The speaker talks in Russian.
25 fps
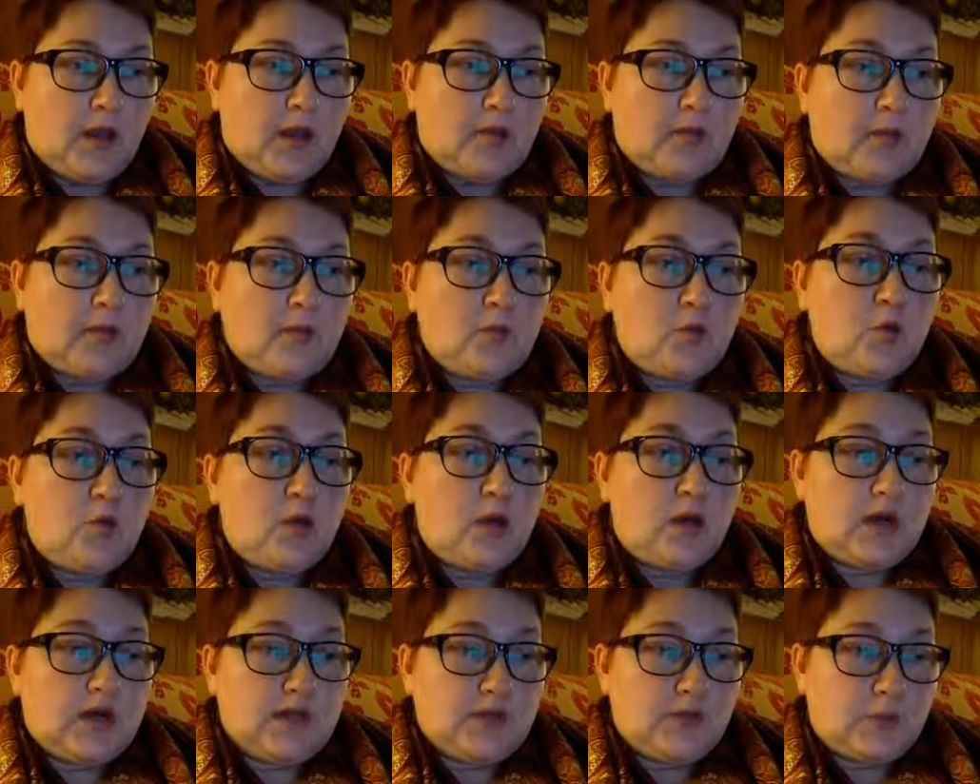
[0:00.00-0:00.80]
Мы
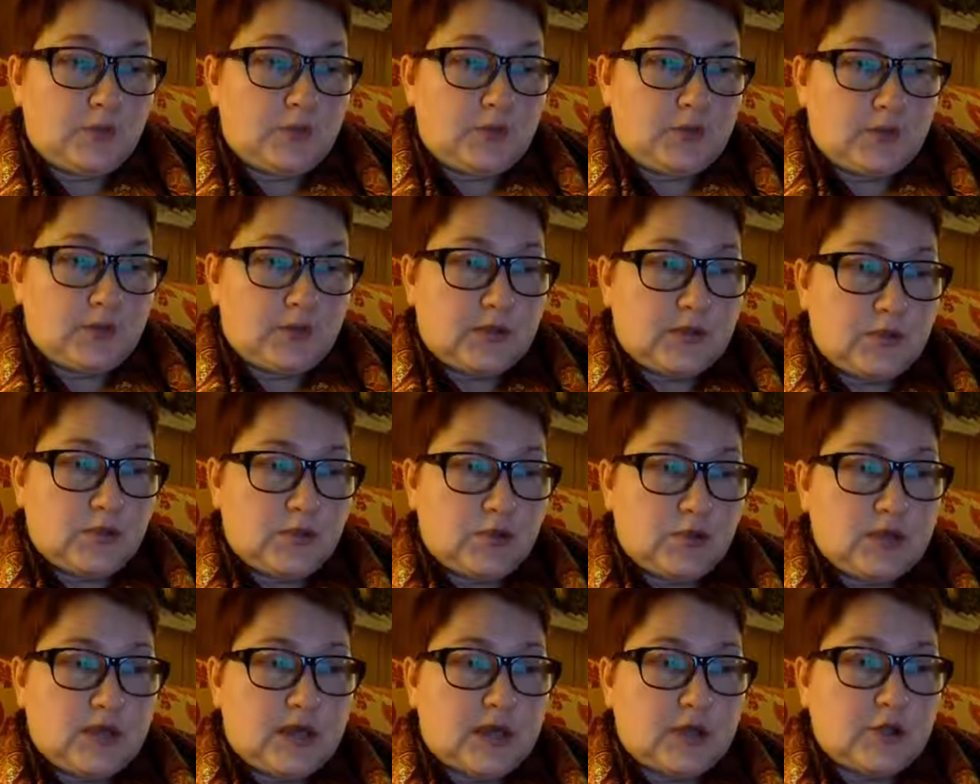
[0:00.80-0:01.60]
много раз будем
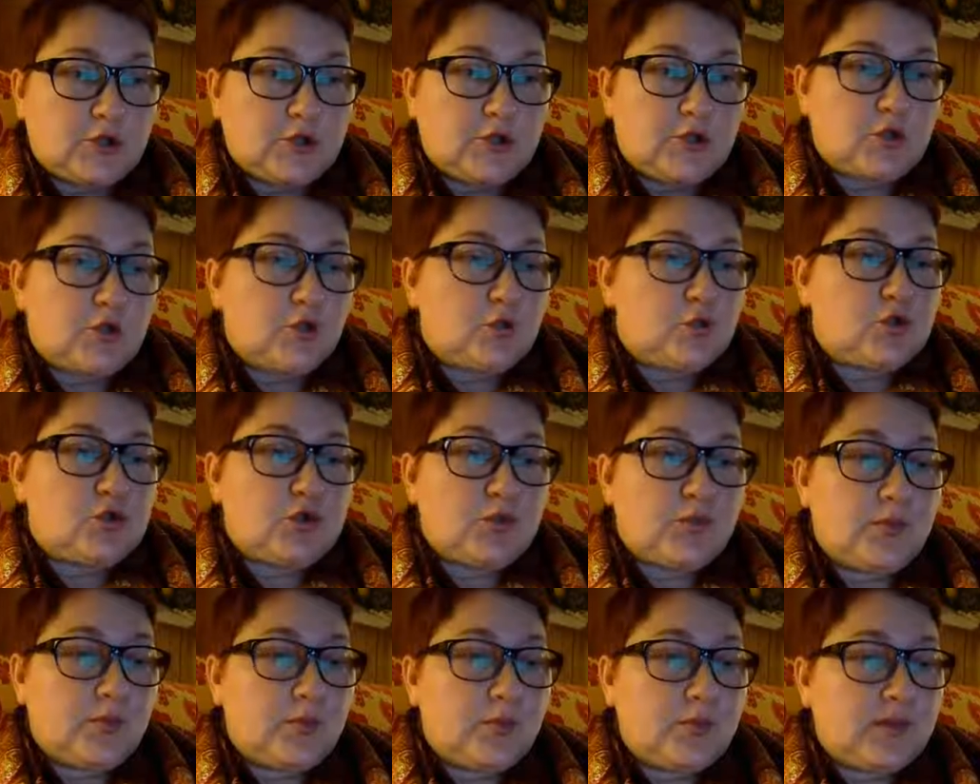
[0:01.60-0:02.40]
рассуждать, что
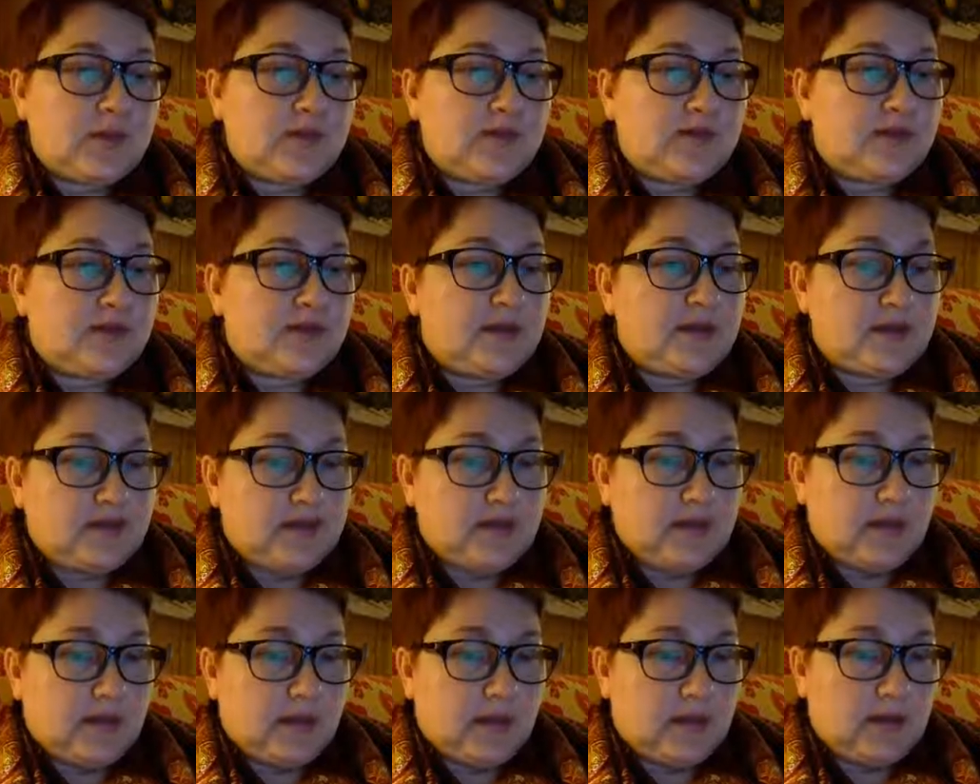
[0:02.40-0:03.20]
лучше бы он этого не
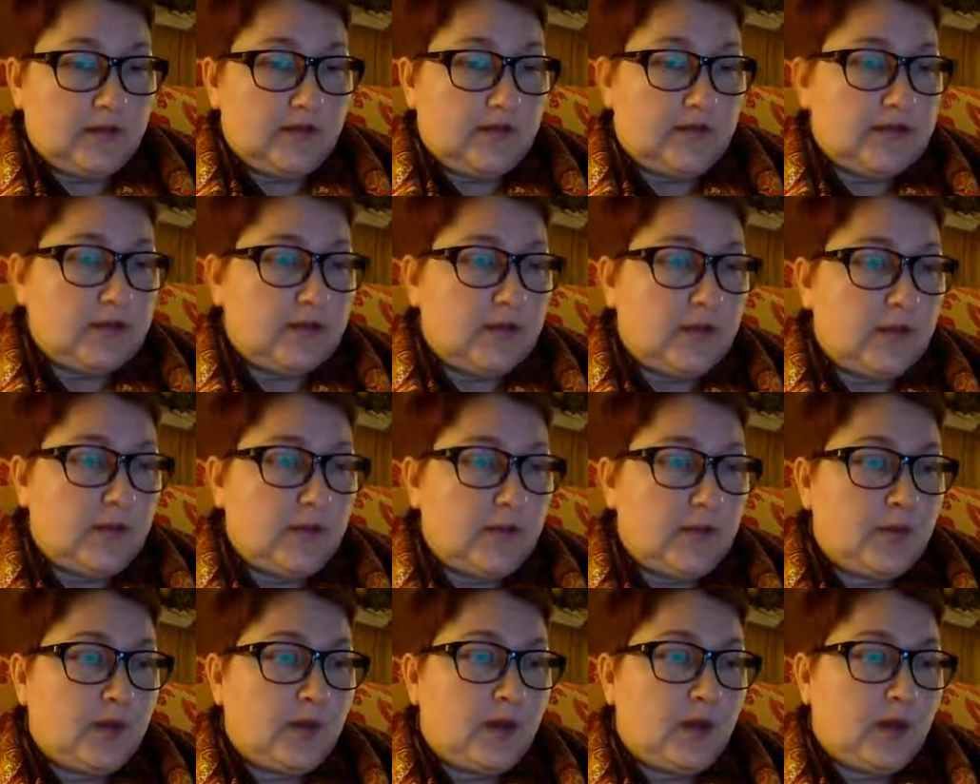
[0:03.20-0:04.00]
делал, ведь мы
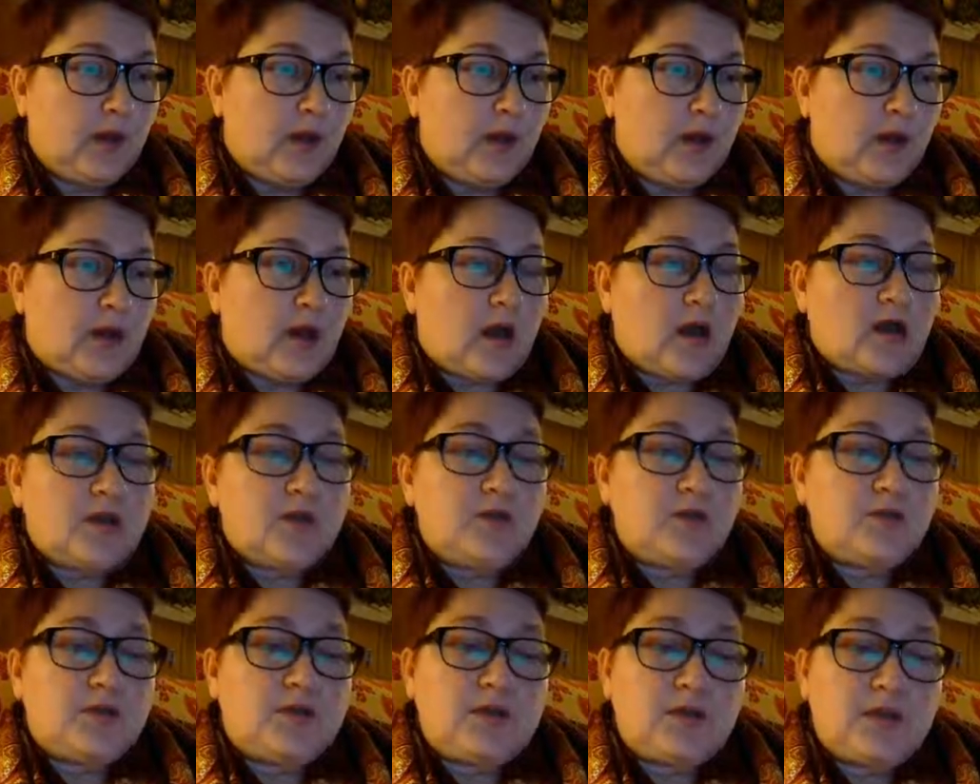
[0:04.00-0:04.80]
бы
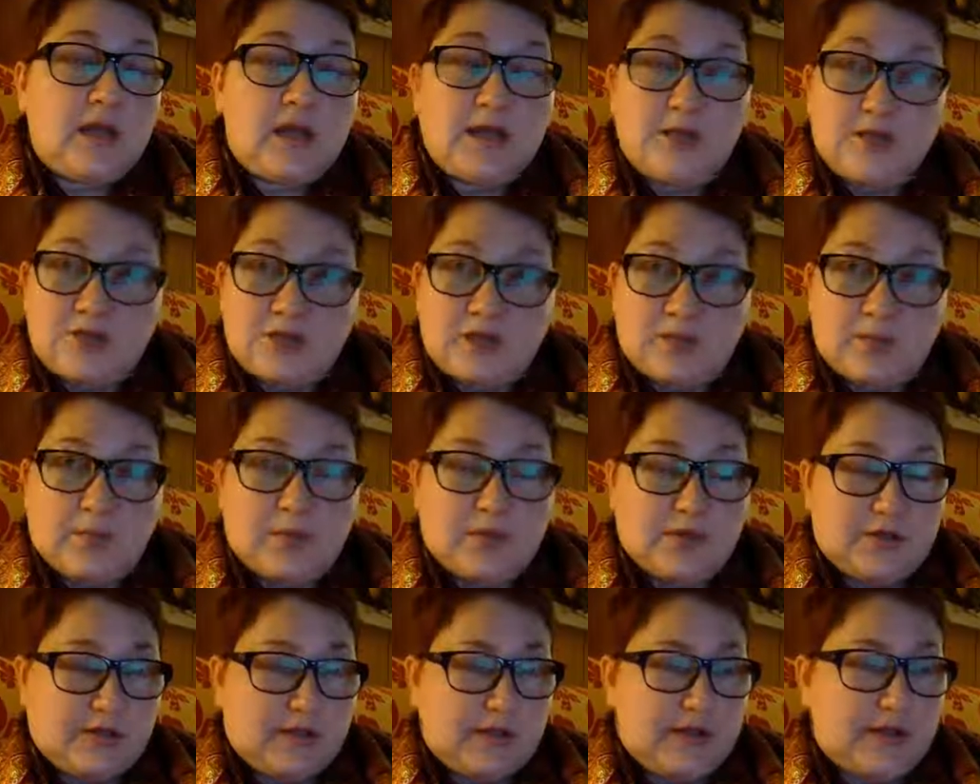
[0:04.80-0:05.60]
как-нибудь иначе
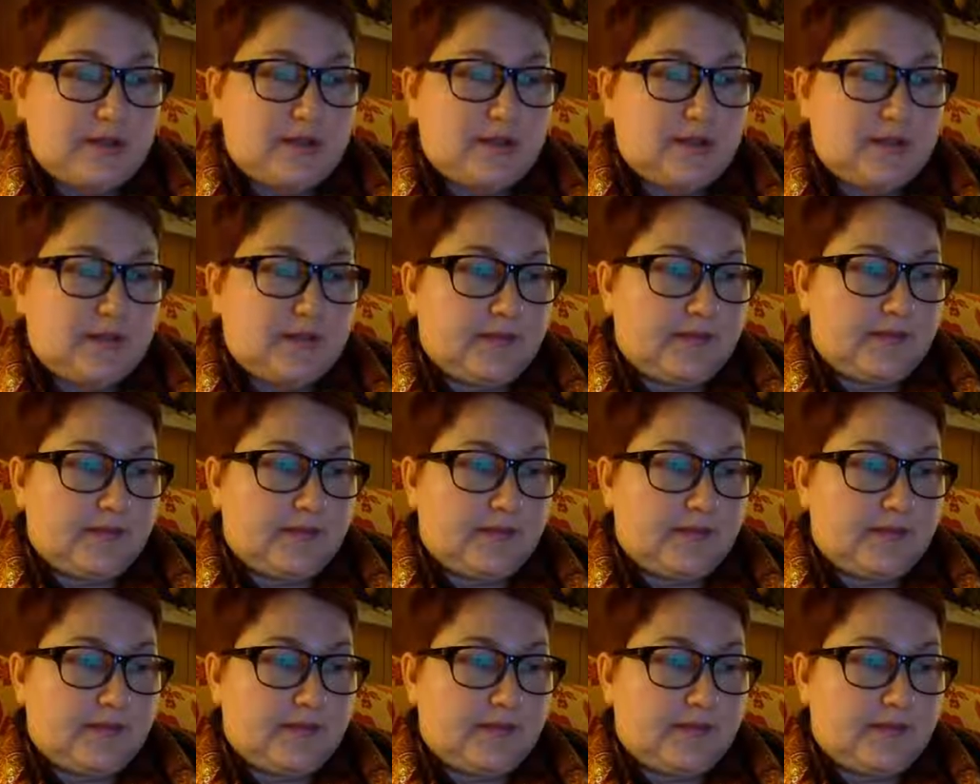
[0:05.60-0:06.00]
обошлись.